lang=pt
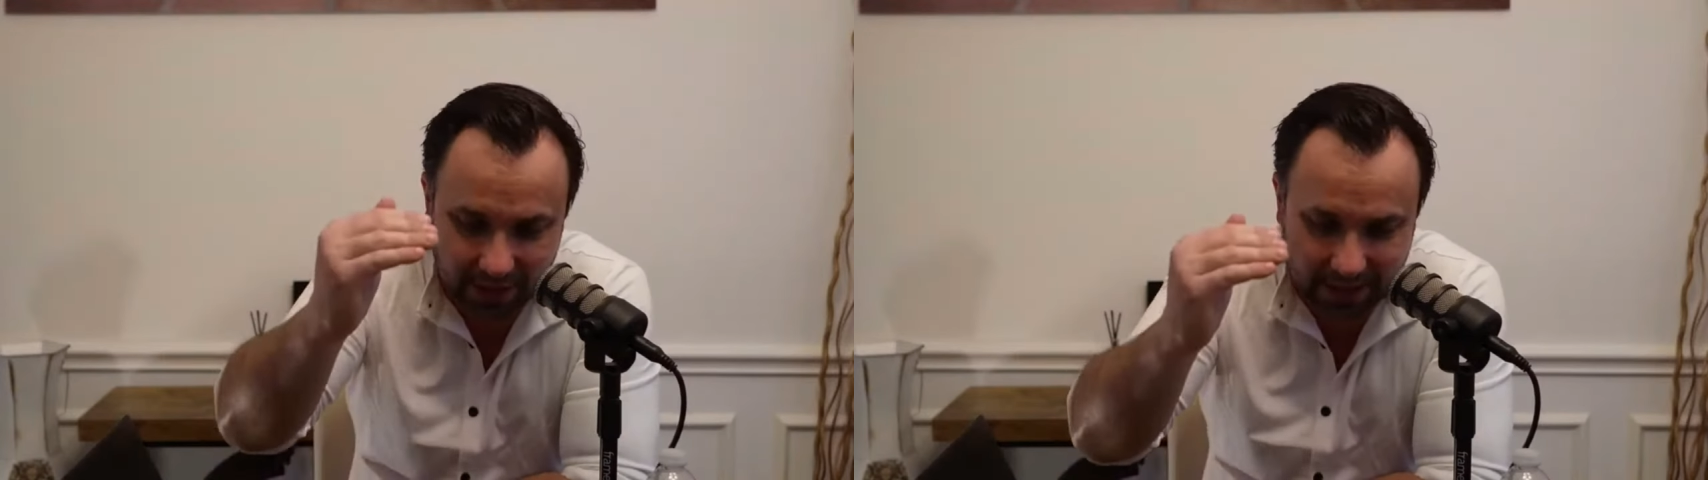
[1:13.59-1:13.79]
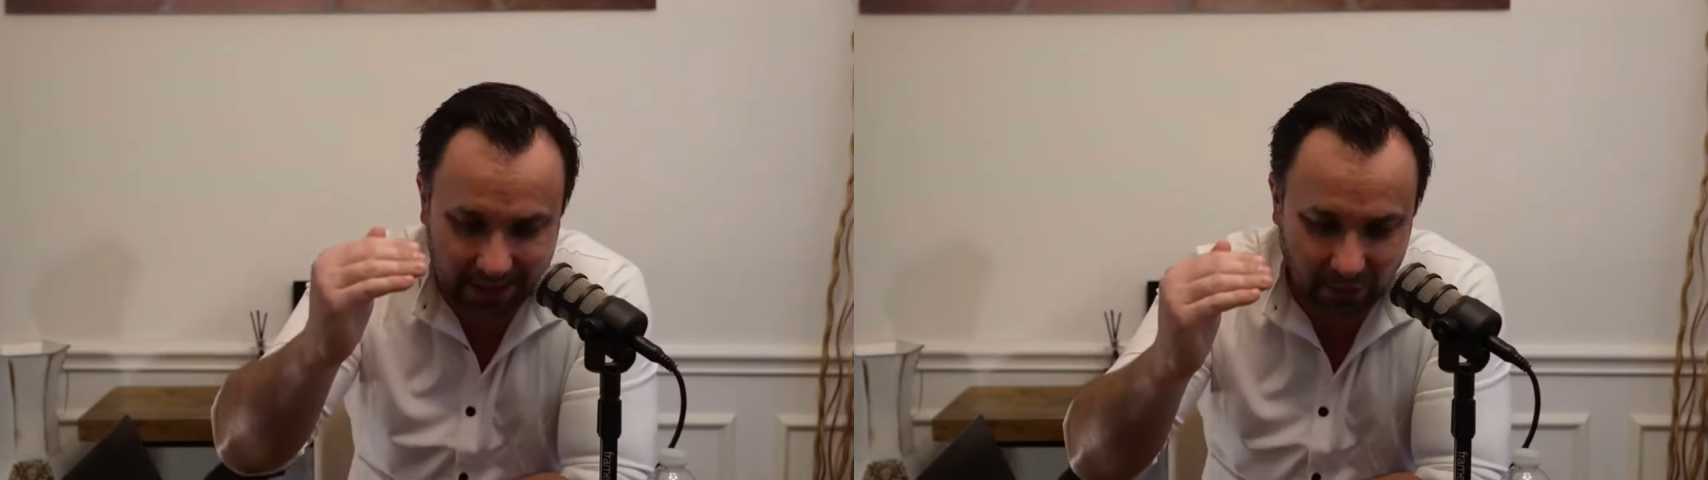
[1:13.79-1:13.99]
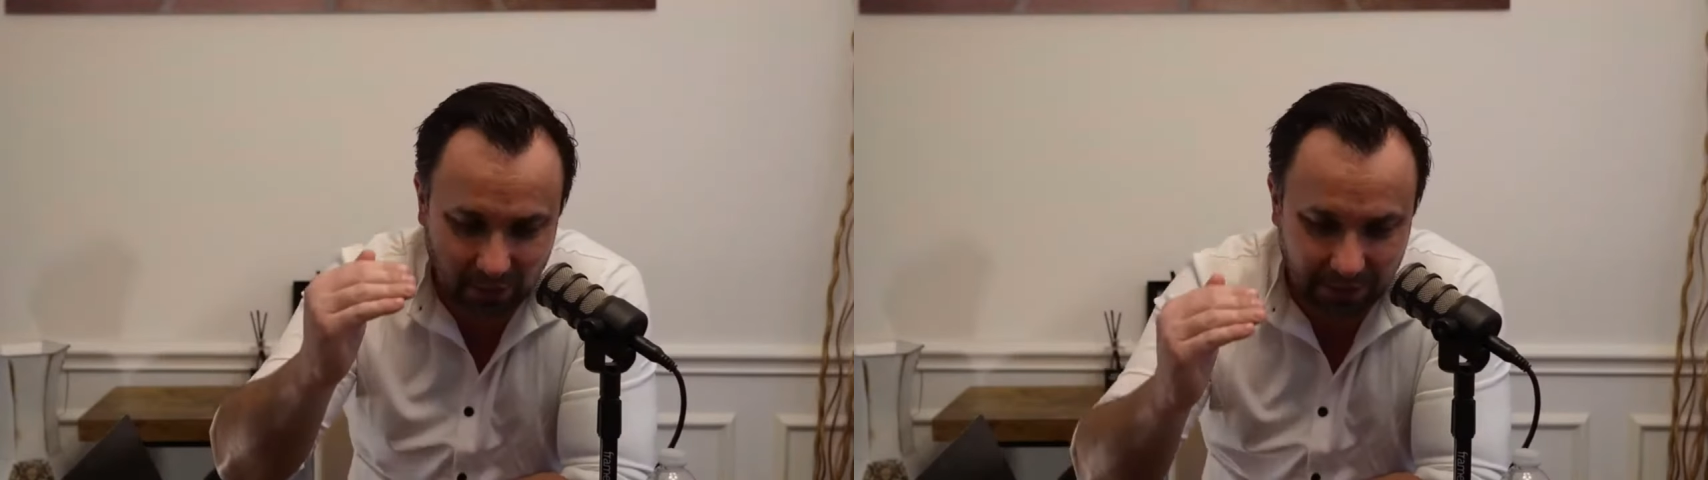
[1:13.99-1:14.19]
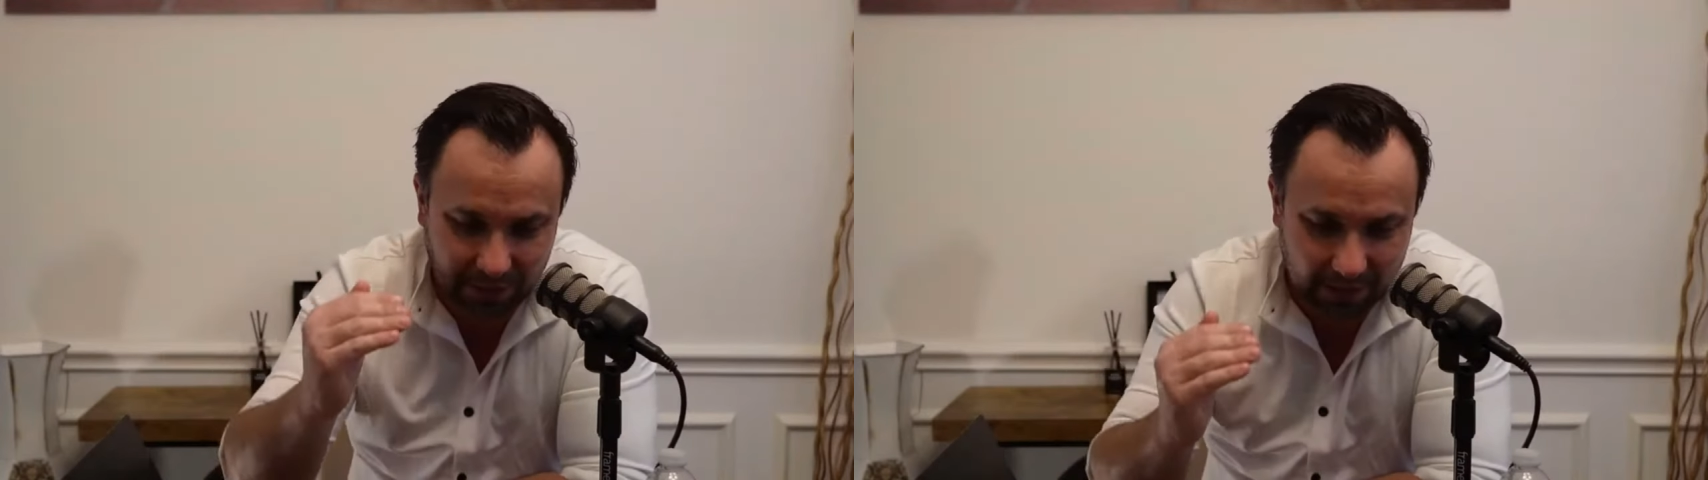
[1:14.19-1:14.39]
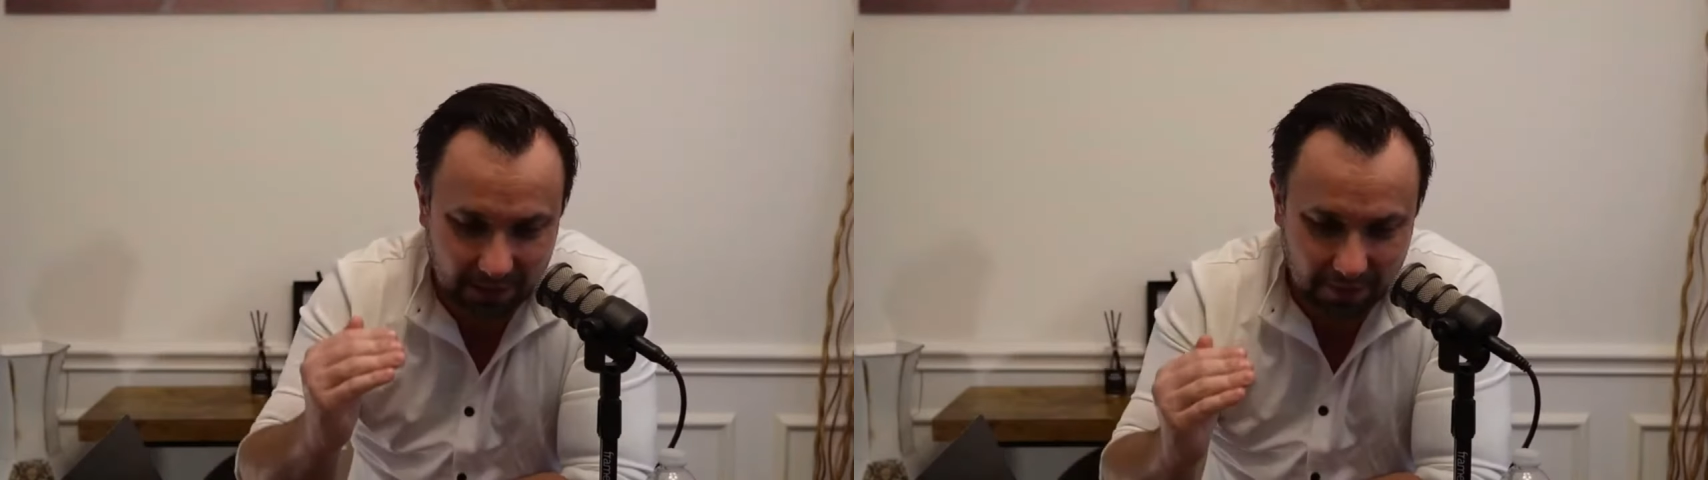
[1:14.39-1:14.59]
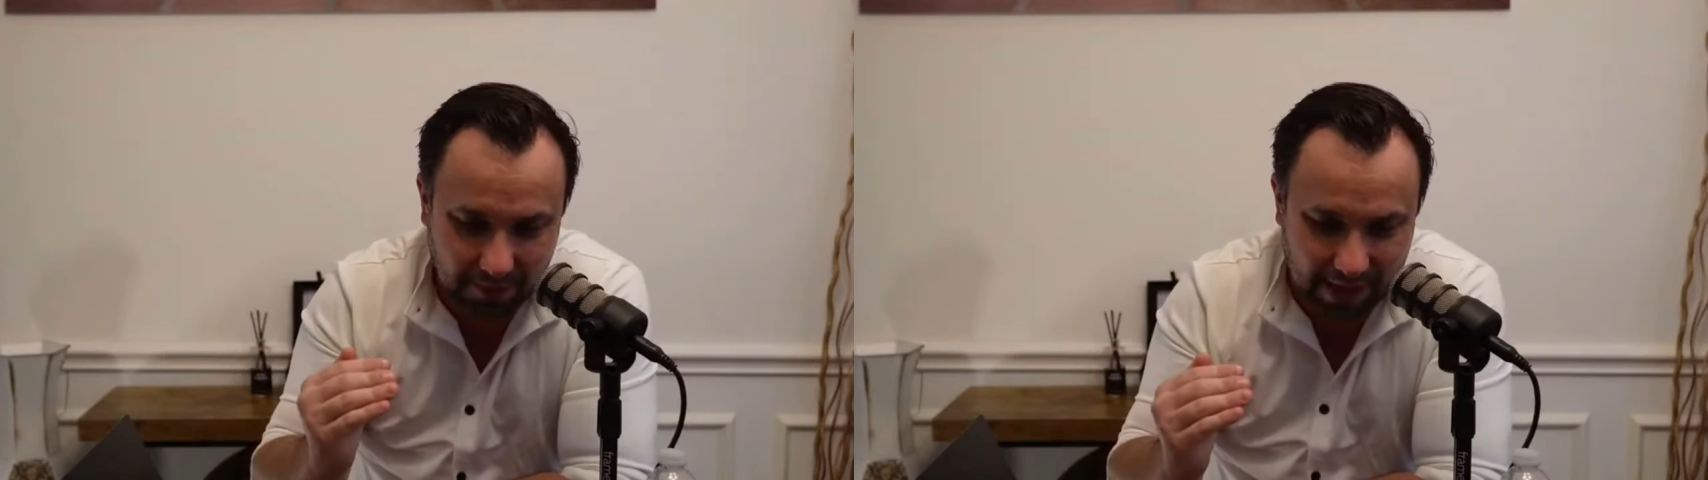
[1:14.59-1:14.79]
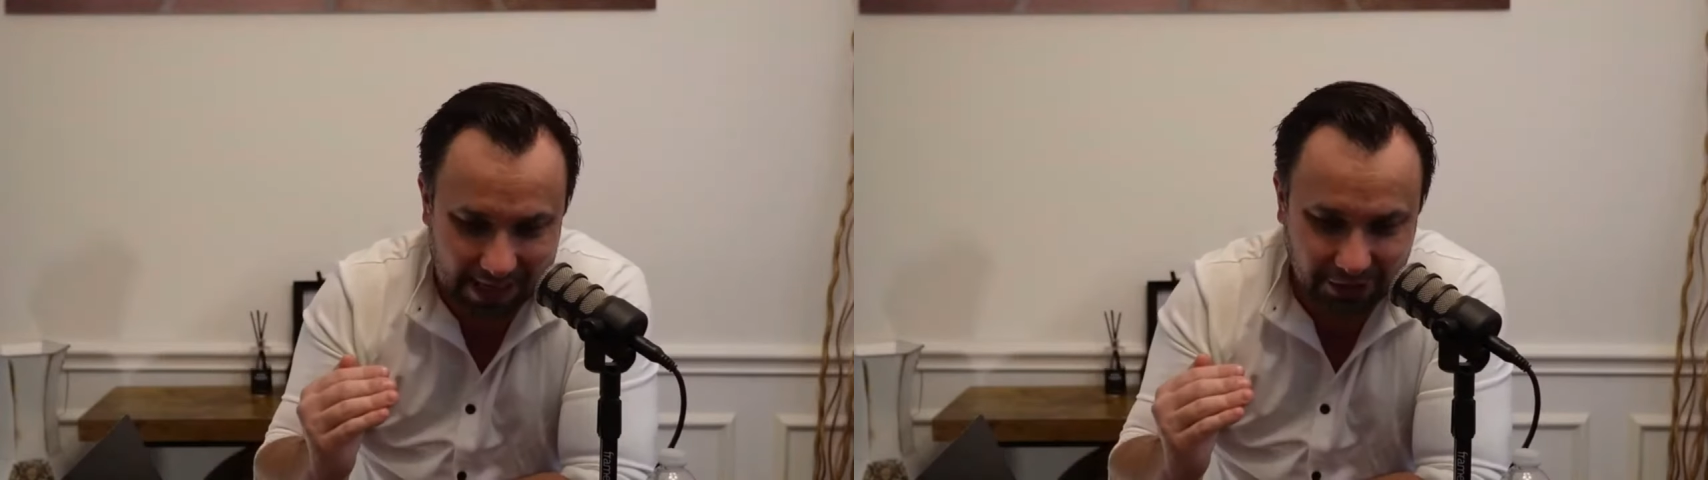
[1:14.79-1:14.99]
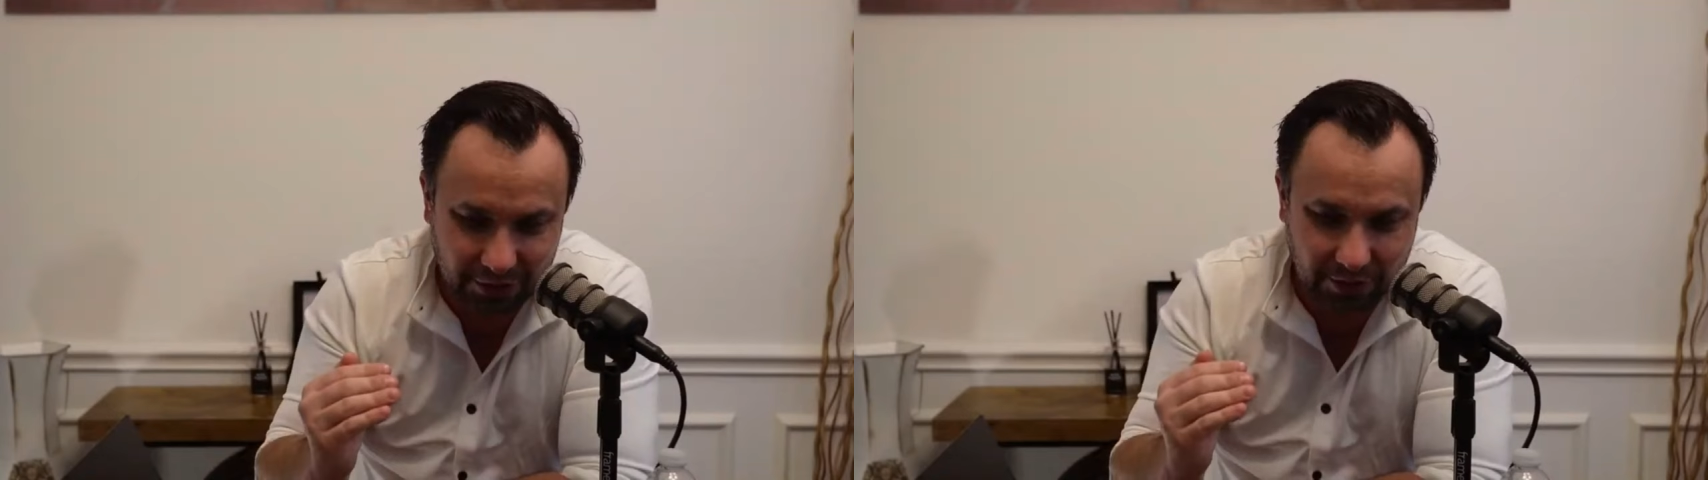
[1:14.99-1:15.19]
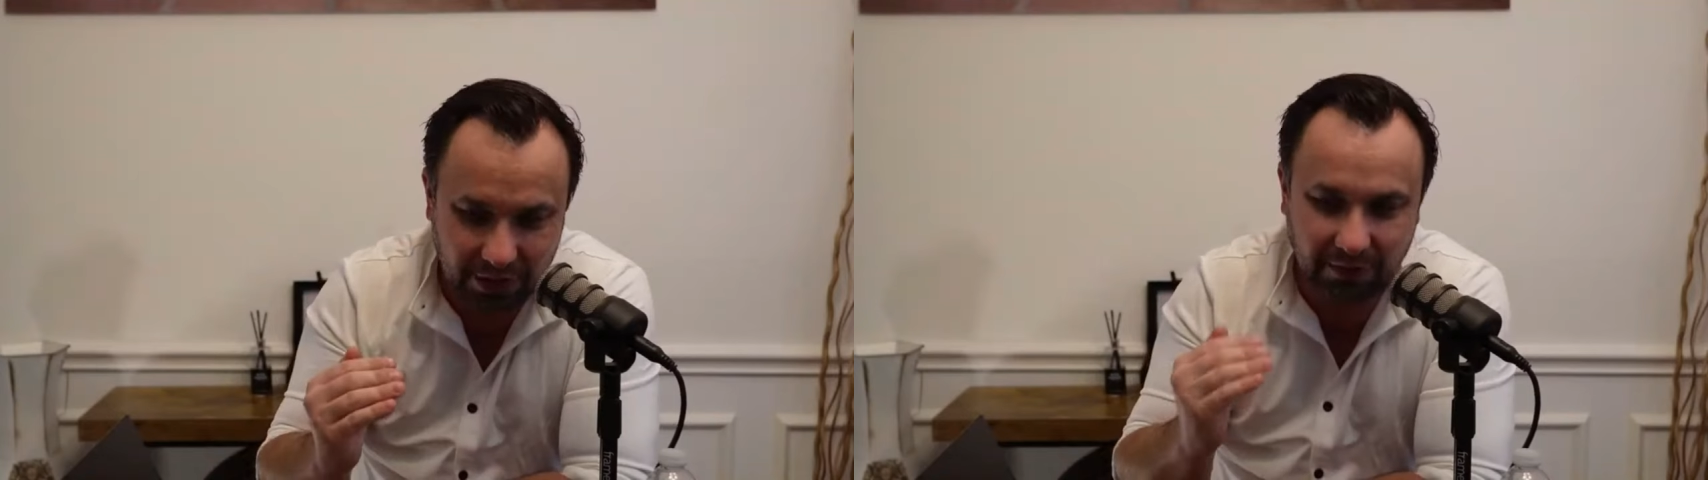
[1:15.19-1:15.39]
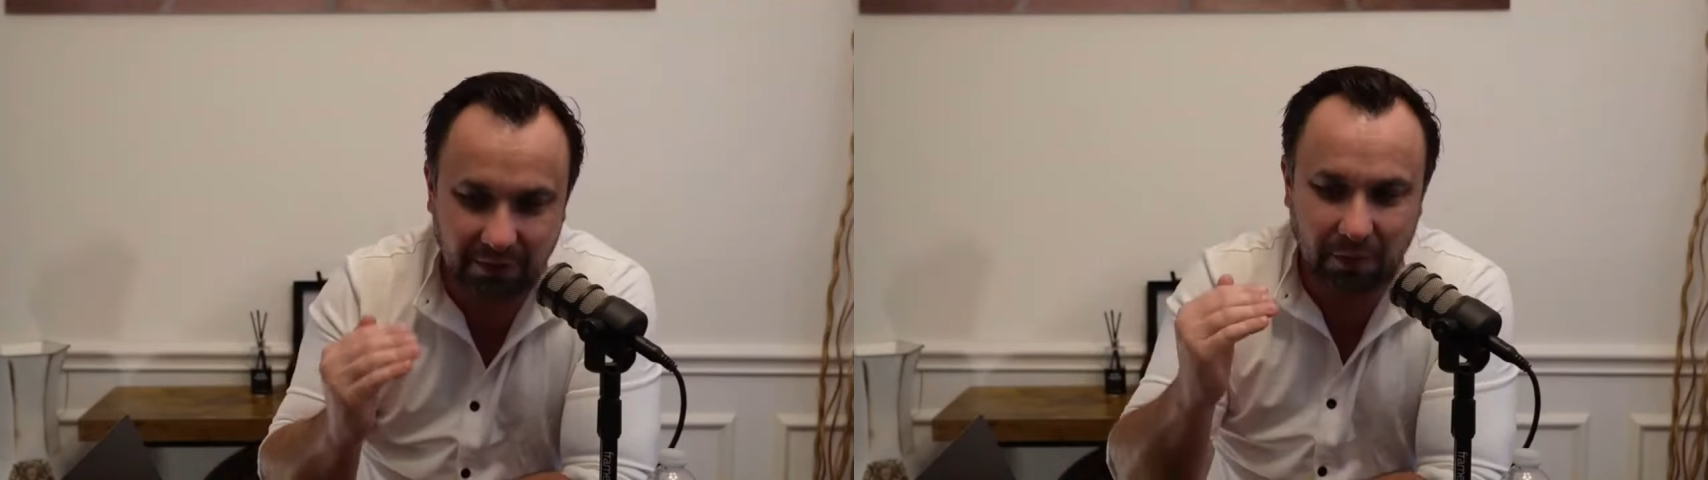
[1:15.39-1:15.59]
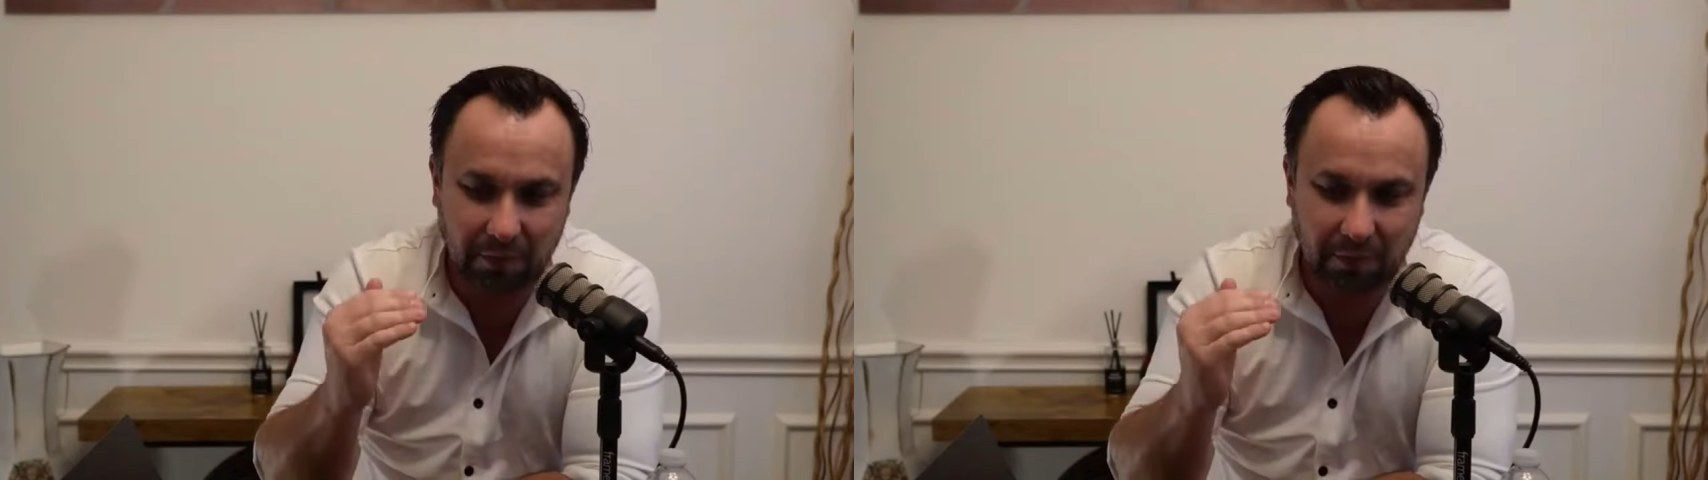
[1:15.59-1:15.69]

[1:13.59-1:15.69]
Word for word: a economia baixe o nível,